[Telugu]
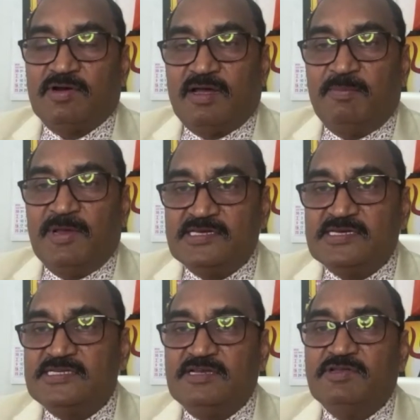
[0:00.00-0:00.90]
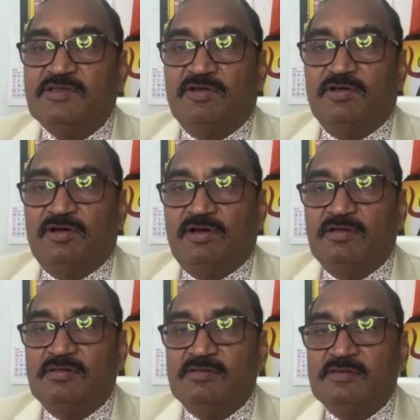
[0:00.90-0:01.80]
ఒక మనిషి జీవితంలో
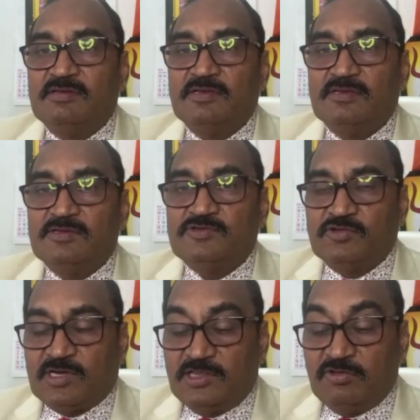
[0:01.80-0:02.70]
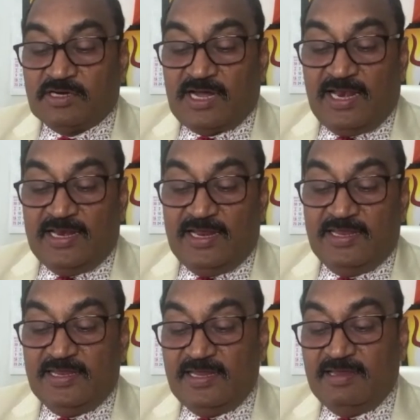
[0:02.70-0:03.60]
సుఖ
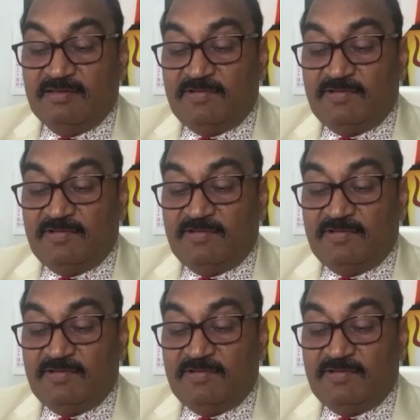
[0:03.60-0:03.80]
దుఃఖాలనేవి